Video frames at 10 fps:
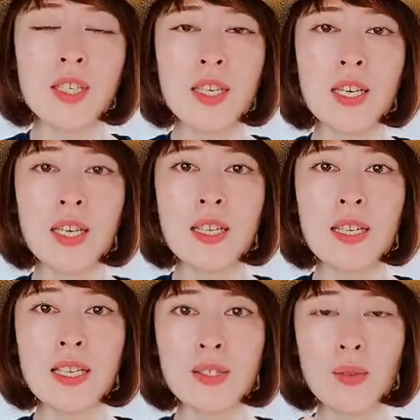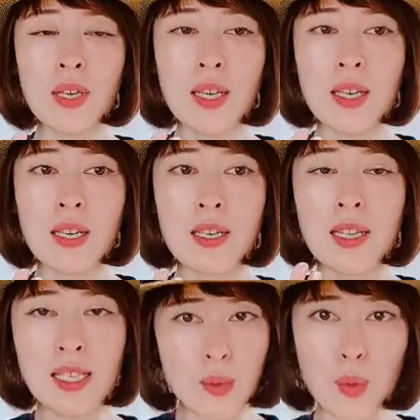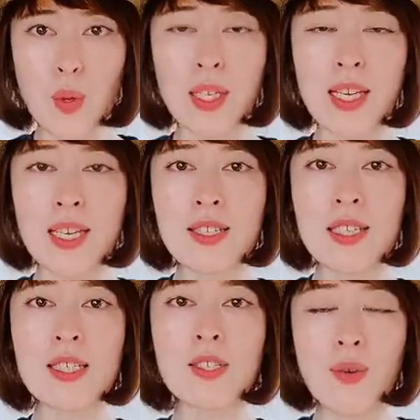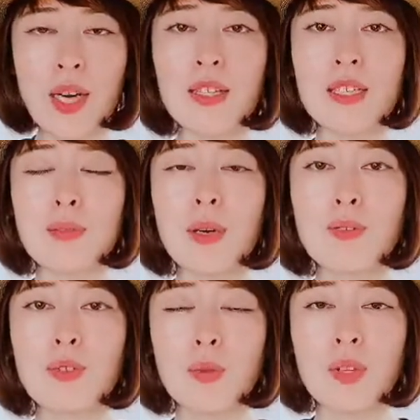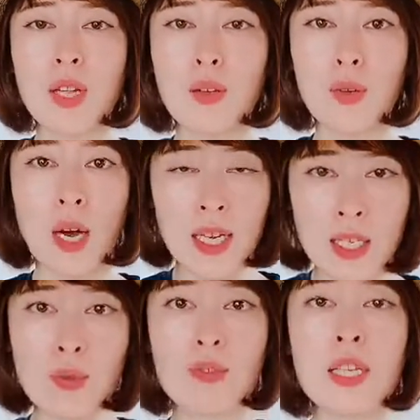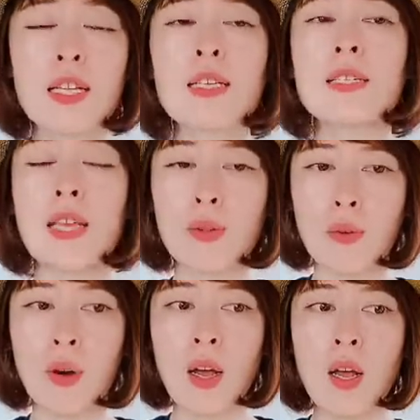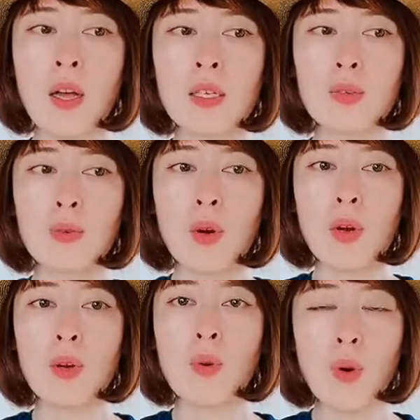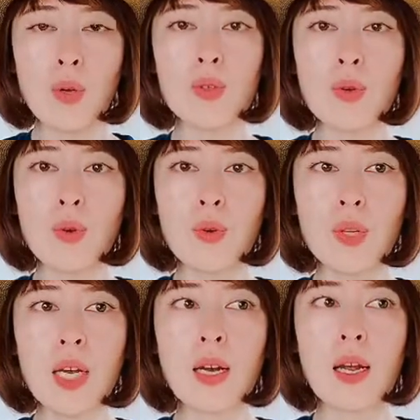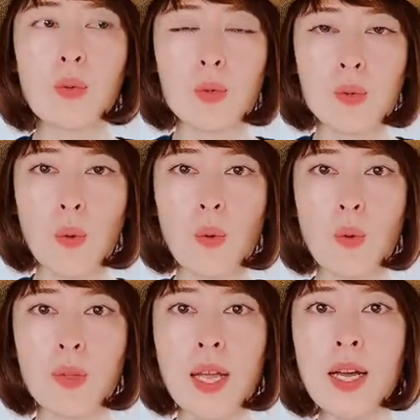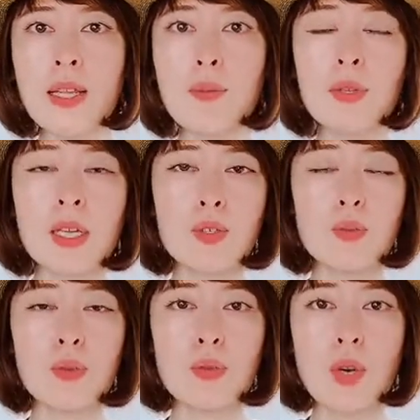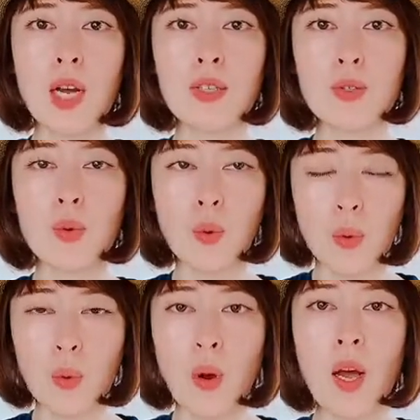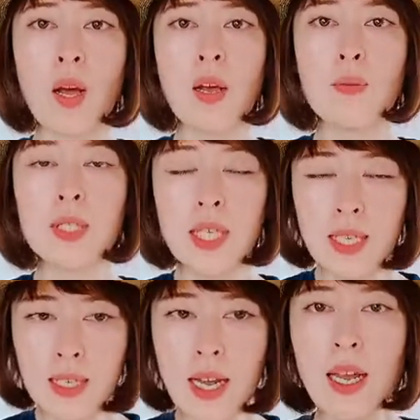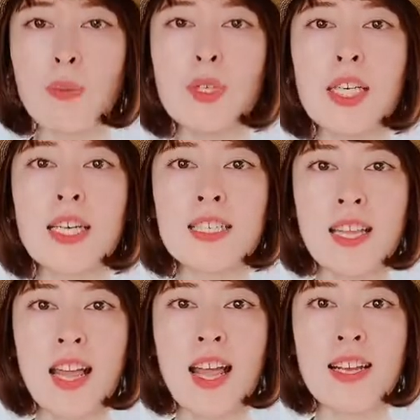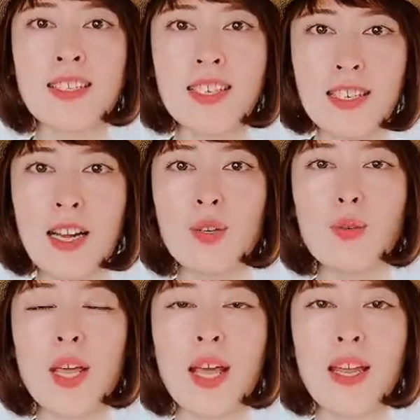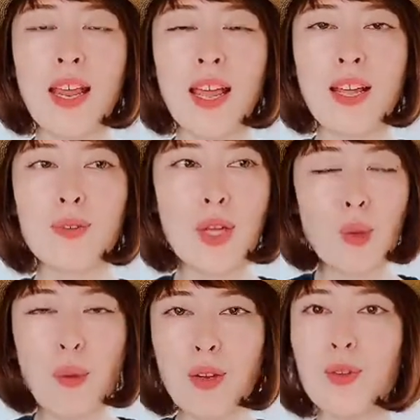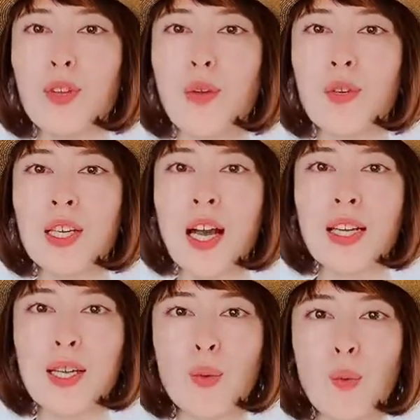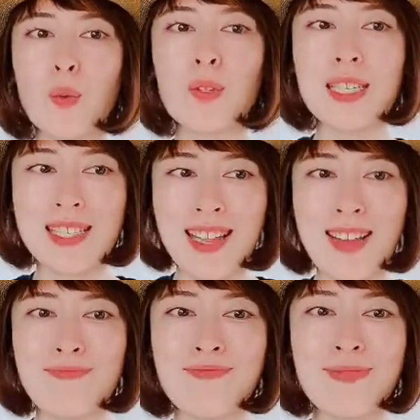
に出す時出すことができずに強がってしまう人っていう話をしたんですけど、そのこういう状況だからこそこうネガティブな自分の感情をしっかりあぶり出してしっかり受け入れ受け止めるっていう機会だと思うんですね。